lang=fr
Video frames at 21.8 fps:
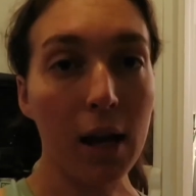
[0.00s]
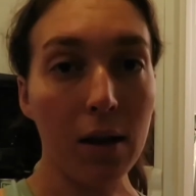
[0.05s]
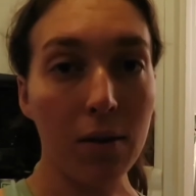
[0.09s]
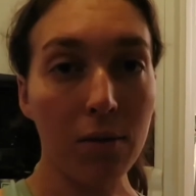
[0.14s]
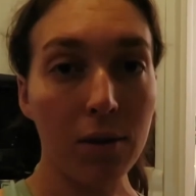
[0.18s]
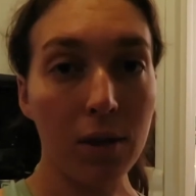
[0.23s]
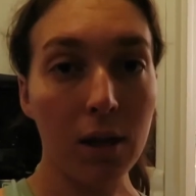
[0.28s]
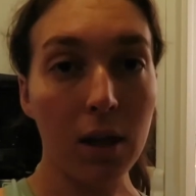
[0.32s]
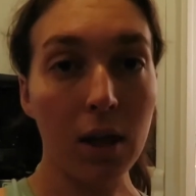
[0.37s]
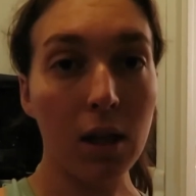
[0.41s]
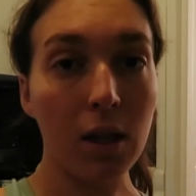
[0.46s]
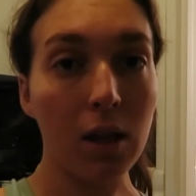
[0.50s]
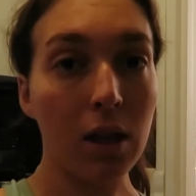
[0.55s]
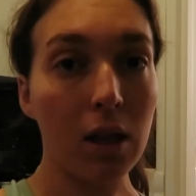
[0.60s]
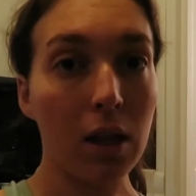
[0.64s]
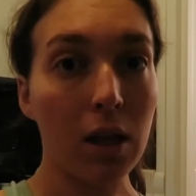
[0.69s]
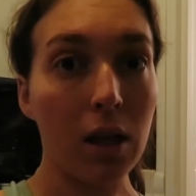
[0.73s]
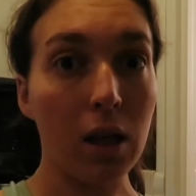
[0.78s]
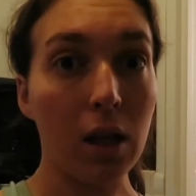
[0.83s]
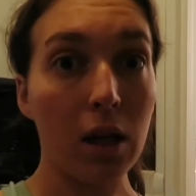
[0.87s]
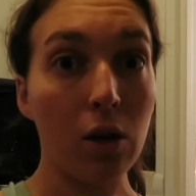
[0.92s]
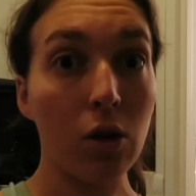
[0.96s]
qualifiées,
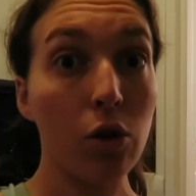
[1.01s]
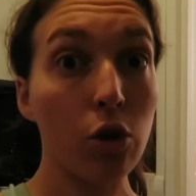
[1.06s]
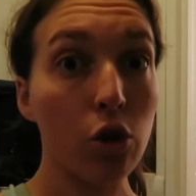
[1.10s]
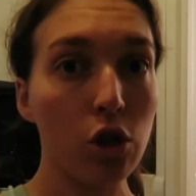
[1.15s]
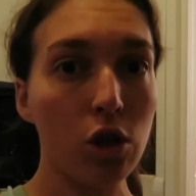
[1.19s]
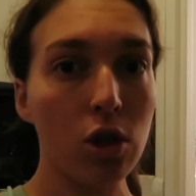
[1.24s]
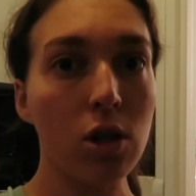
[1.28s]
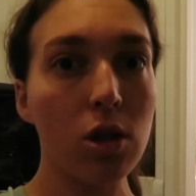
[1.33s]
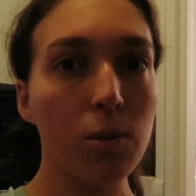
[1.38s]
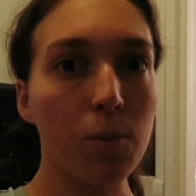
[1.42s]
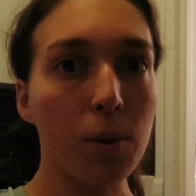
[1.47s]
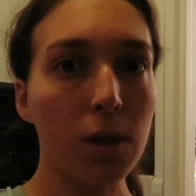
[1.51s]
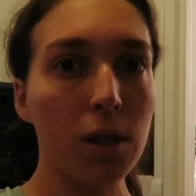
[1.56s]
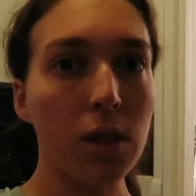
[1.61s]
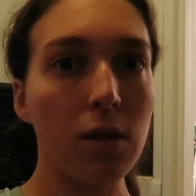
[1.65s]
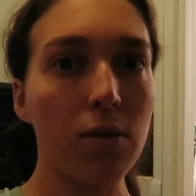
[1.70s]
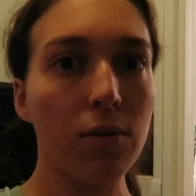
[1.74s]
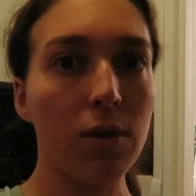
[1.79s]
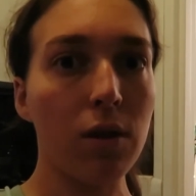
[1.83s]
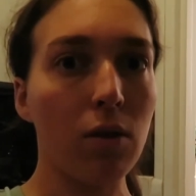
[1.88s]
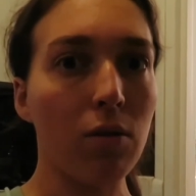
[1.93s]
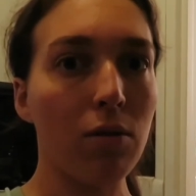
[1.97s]
des coachs
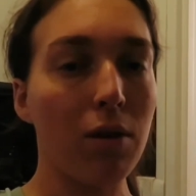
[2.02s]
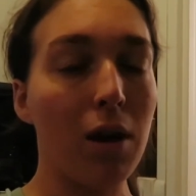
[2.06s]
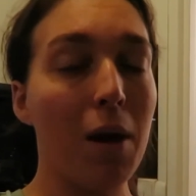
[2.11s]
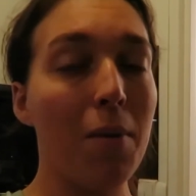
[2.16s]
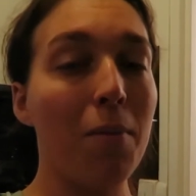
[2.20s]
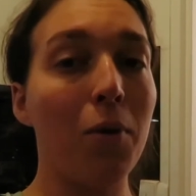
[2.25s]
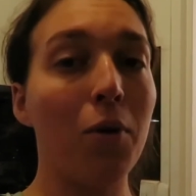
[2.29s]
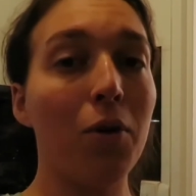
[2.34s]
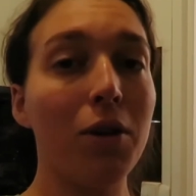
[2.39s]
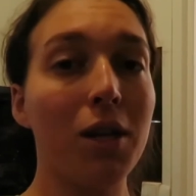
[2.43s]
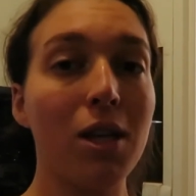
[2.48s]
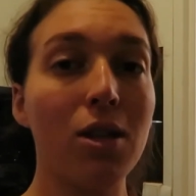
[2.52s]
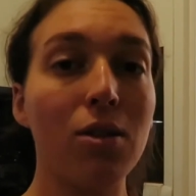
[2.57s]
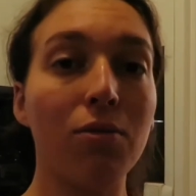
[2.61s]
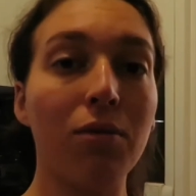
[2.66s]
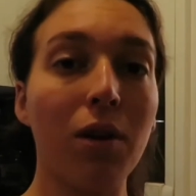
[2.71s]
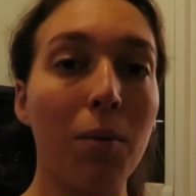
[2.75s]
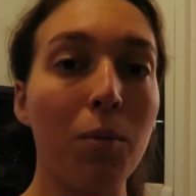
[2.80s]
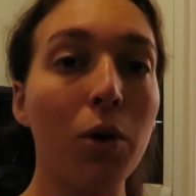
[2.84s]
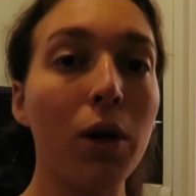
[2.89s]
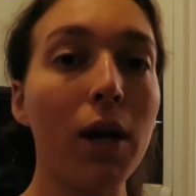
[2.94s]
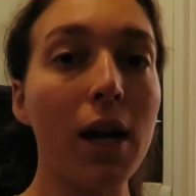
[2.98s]
sportifs qui sont
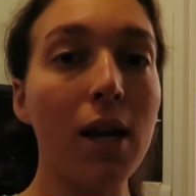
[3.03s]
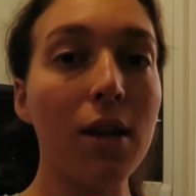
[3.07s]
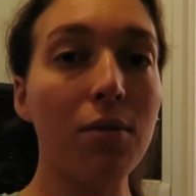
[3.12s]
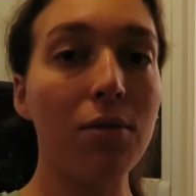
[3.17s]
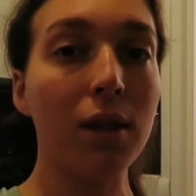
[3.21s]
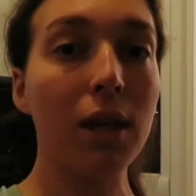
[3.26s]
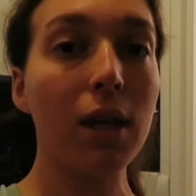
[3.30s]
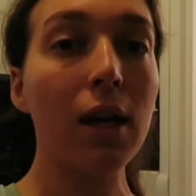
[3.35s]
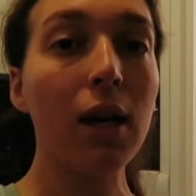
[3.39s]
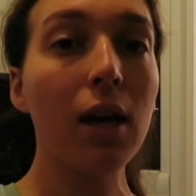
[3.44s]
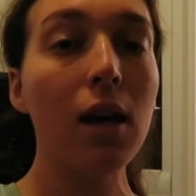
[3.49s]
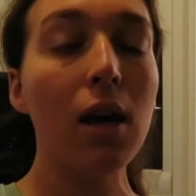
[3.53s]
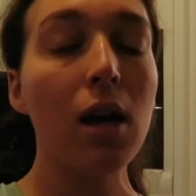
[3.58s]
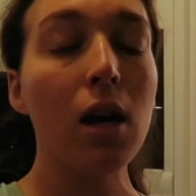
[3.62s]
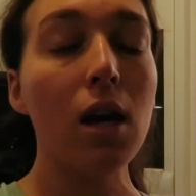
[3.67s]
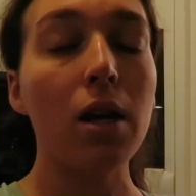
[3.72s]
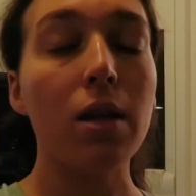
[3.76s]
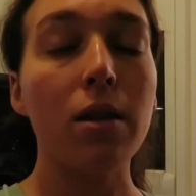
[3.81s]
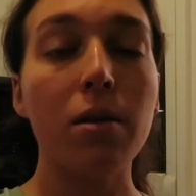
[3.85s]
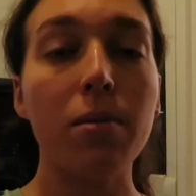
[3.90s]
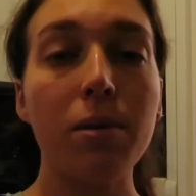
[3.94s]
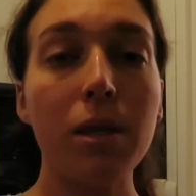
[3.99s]
vraiment qualifiés,
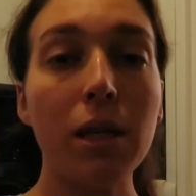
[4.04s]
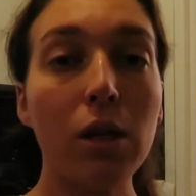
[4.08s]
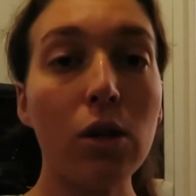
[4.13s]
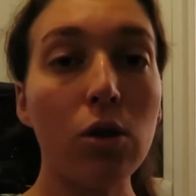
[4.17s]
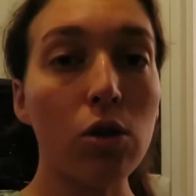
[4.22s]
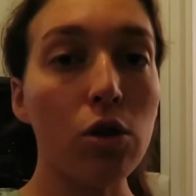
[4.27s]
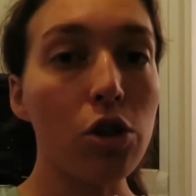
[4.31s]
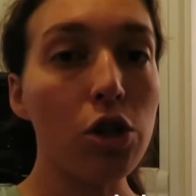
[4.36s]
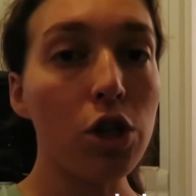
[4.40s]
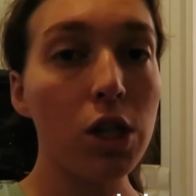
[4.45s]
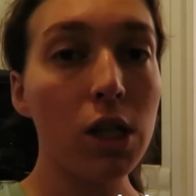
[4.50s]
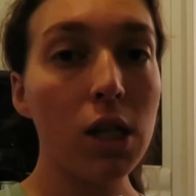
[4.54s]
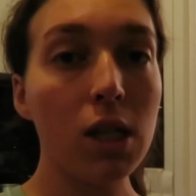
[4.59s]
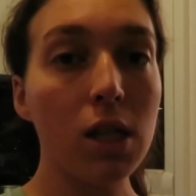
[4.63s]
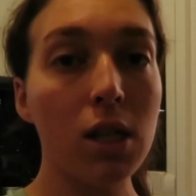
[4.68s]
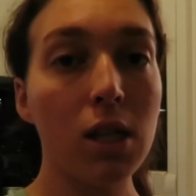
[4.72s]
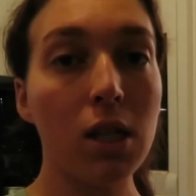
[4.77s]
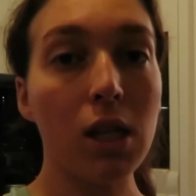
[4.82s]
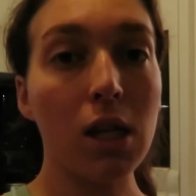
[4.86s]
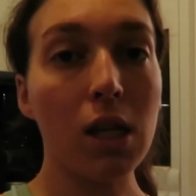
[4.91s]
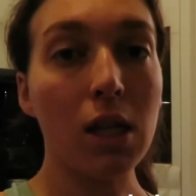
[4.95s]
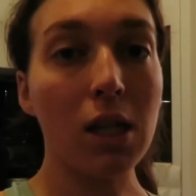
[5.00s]
des
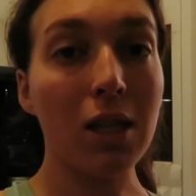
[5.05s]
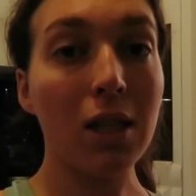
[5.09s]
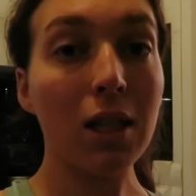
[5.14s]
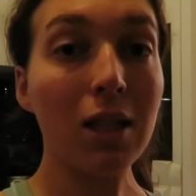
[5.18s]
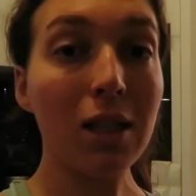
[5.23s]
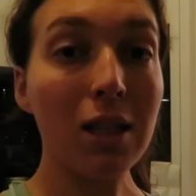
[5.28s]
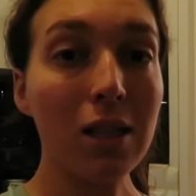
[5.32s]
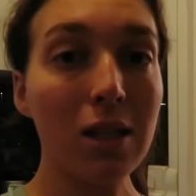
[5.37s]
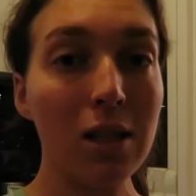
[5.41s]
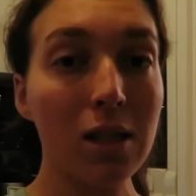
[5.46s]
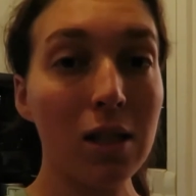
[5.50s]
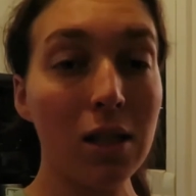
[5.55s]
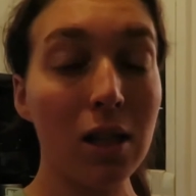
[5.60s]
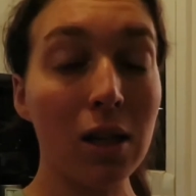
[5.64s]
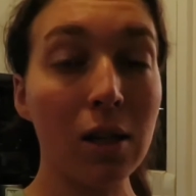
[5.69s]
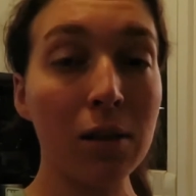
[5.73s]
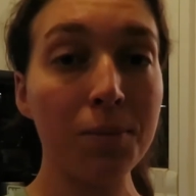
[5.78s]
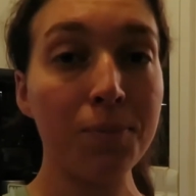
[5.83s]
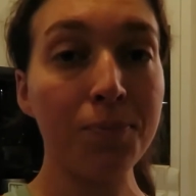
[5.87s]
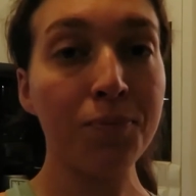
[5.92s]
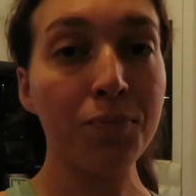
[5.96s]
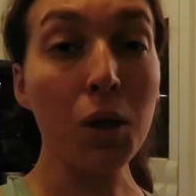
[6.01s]
psychologistes, des
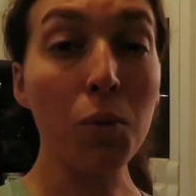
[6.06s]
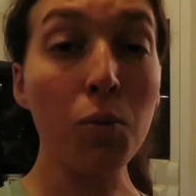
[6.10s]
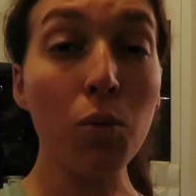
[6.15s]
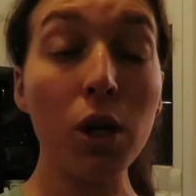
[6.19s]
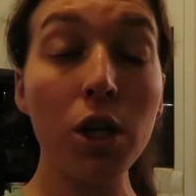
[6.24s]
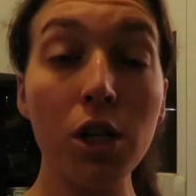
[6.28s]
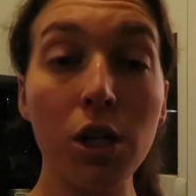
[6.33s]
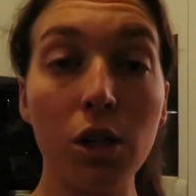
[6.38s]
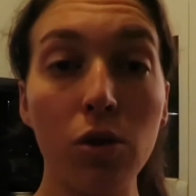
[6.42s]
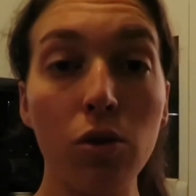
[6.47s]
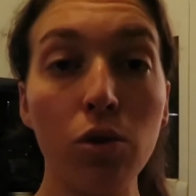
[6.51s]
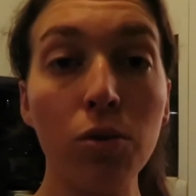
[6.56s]
diététiciens. Moi, j'ai